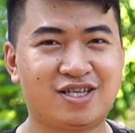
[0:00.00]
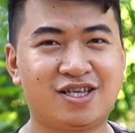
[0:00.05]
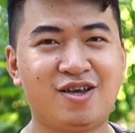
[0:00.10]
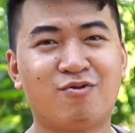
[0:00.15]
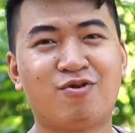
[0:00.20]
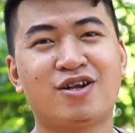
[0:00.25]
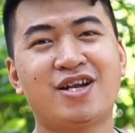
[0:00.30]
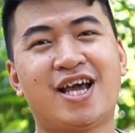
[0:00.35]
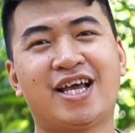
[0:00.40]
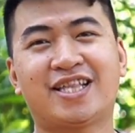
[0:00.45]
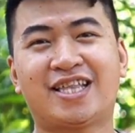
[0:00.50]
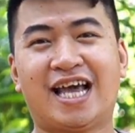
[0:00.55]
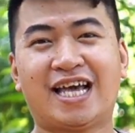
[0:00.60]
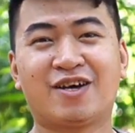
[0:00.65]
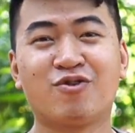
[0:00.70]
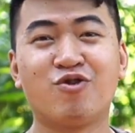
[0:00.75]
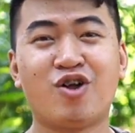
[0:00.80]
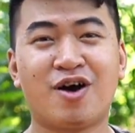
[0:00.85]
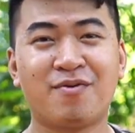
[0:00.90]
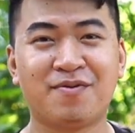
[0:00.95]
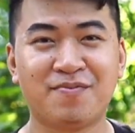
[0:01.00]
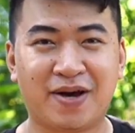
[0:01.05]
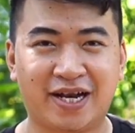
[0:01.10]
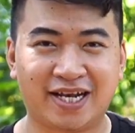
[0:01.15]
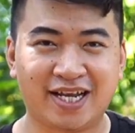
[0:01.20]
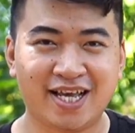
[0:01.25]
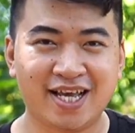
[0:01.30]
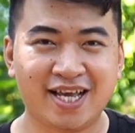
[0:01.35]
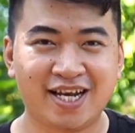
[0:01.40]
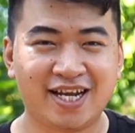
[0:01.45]
dòng loa này tại Gula bên
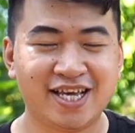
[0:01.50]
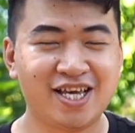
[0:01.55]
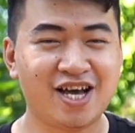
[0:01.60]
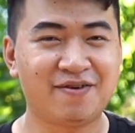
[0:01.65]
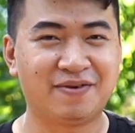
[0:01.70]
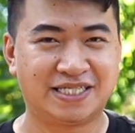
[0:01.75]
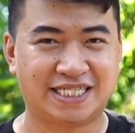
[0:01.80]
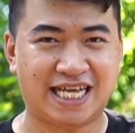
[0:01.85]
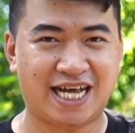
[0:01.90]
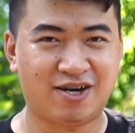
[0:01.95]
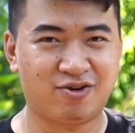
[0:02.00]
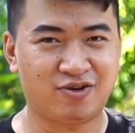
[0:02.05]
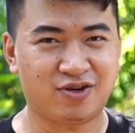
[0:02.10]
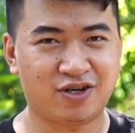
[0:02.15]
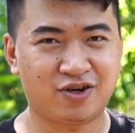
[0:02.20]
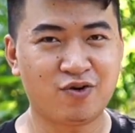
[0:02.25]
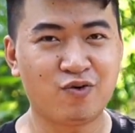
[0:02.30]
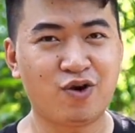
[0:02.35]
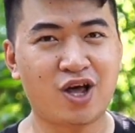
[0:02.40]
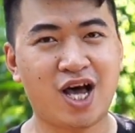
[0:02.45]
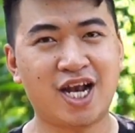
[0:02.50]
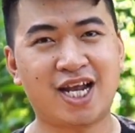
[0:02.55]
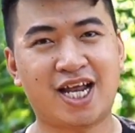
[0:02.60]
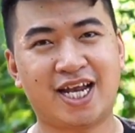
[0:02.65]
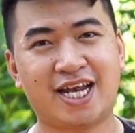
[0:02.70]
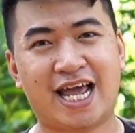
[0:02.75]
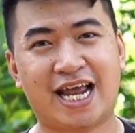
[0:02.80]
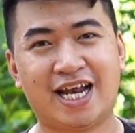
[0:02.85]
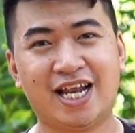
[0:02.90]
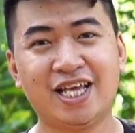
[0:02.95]
mình lý do vì sao Gula
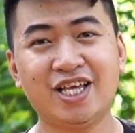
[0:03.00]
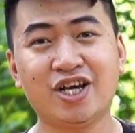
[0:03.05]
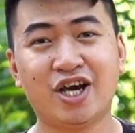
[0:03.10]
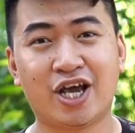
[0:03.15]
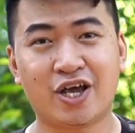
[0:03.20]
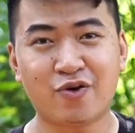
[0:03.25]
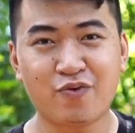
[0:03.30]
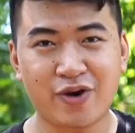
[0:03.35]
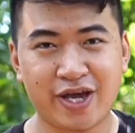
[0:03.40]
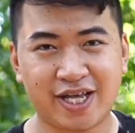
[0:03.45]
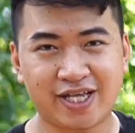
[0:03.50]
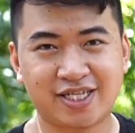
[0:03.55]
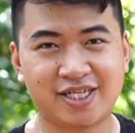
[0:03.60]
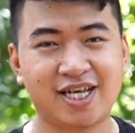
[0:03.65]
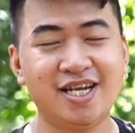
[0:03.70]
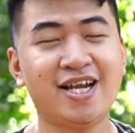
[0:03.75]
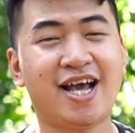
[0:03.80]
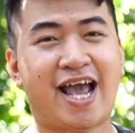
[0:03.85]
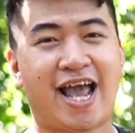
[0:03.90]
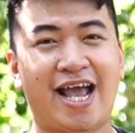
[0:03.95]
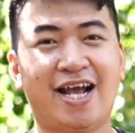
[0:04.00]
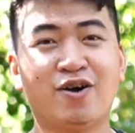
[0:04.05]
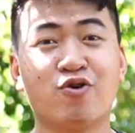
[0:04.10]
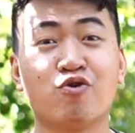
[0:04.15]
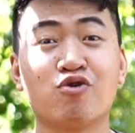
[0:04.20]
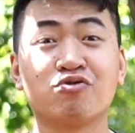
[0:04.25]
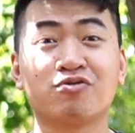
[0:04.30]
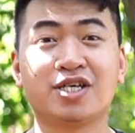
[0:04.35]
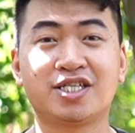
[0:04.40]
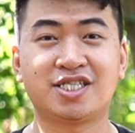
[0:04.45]
là đại lý ủy quyền chính hãng
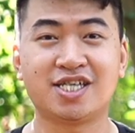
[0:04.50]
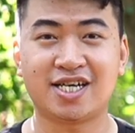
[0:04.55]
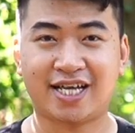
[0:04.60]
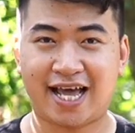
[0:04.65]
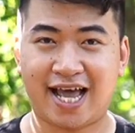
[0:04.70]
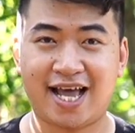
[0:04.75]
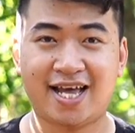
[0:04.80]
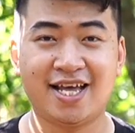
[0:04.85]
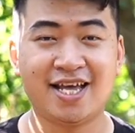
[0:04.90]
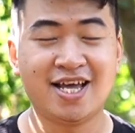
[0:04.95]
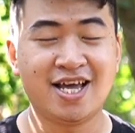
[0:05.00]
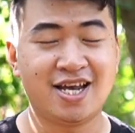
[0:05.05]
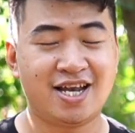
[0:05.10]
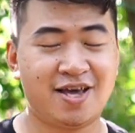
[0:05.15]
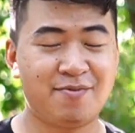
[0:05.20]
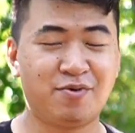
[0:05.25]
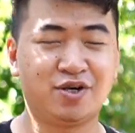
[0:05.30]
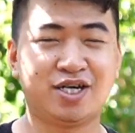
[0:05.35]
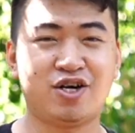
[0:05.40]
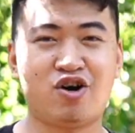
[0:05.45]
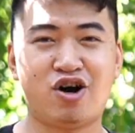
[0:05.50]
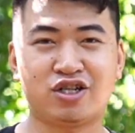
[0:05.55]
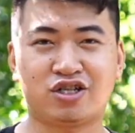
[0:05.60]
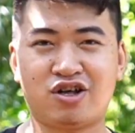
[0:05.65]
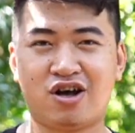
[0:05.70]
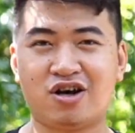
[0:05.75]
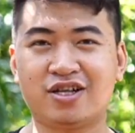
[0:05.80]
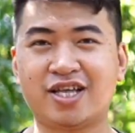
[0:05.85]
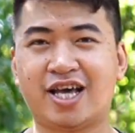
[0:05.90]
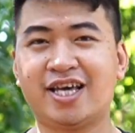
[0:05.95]
của công ty Sơn Ca nên mọi người
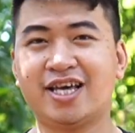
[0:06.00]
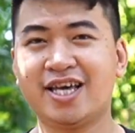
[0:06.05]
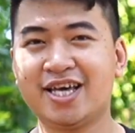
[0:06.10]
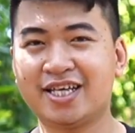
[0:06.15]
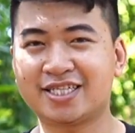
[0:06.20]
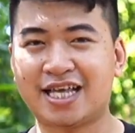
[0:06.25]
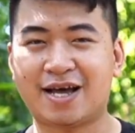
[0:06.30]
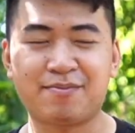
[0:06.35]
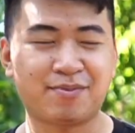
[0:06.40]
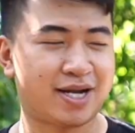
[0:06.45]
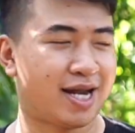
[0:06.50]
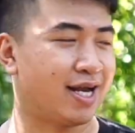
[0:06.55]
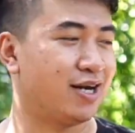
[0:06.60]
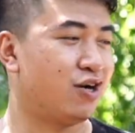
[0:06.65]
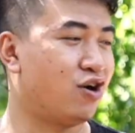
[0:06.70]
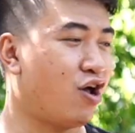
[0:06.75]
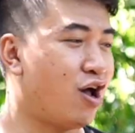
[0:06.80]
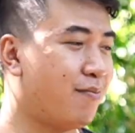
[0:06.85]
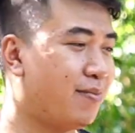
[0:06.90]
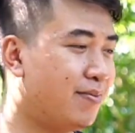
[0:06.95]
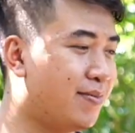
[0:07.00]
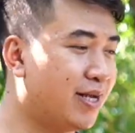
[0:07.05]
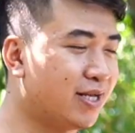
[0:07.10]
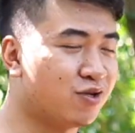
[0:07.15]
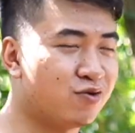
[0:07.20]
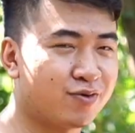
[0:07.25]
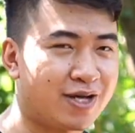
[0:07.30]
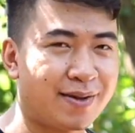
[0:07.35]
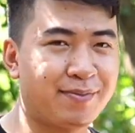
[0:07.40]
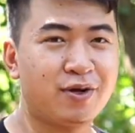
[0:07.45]
hoàn toàn có thể yên tâm rằng loa bên
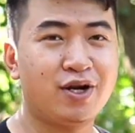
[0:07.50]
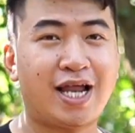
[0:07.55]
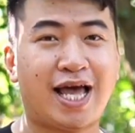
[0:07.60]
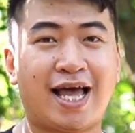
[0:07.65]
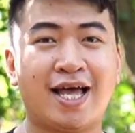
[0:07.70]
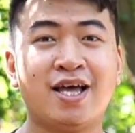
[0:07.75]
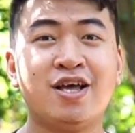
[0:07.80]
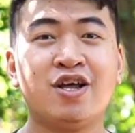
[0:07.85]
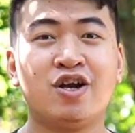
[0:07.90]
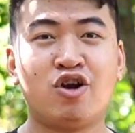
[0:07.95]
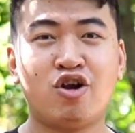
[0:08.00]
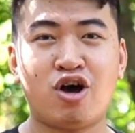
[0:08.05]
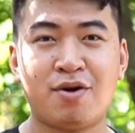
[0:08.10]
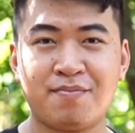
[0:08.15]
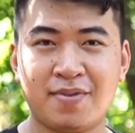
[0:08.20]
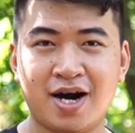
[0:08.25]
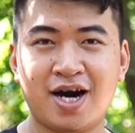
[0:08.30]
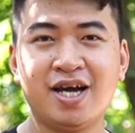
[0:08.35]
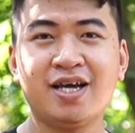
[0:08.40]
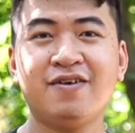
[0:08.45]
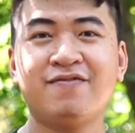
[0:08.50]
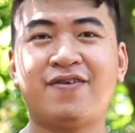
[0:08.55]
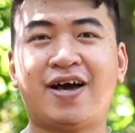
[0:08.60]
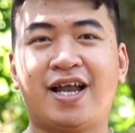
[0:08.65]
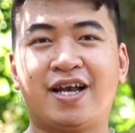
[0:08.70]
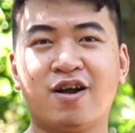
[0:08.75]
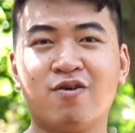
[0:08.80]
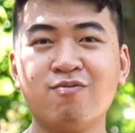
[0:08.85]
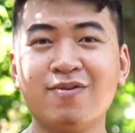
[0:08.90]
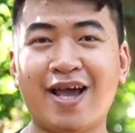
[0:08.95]
mình cung cấp đó là loa mới
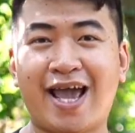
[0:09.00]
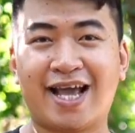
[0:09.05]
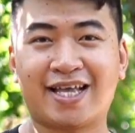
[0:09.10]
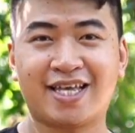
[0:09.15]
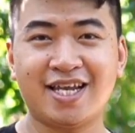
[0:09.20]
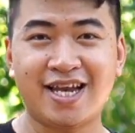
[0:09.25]
và đúng hàng